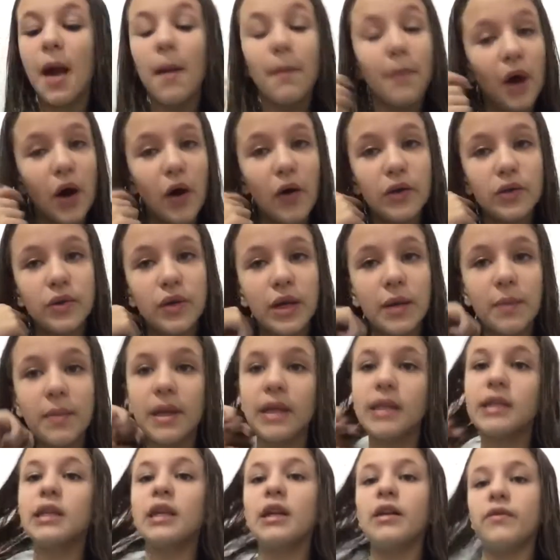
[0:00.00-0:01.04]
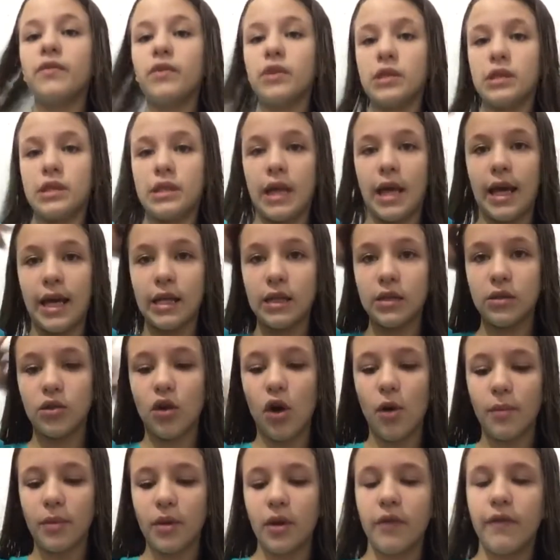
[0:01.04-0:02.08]
Bom, eu tô aqui pra ensinar vocês
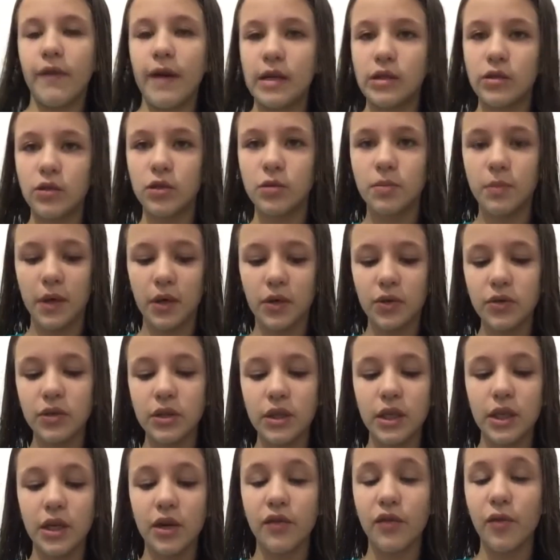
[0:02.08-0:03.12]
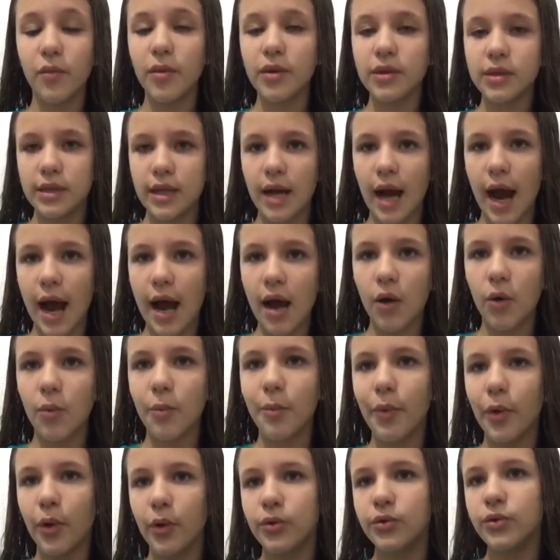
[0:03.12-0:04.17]
como que eu faço os meus. E eu vou mostrar um
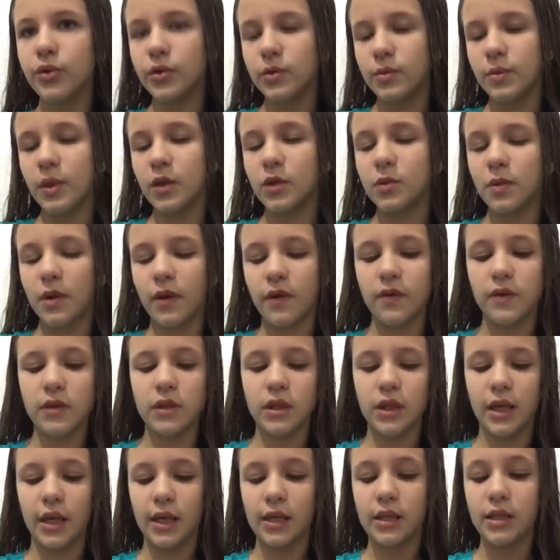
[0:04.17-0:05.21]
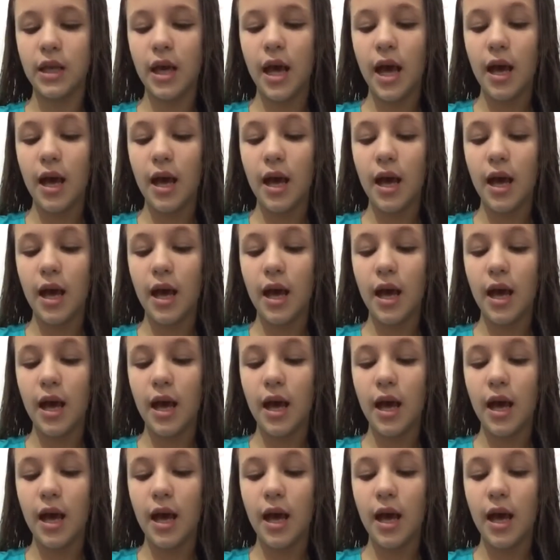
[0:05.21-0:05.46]
pouco dos meus pra vocês.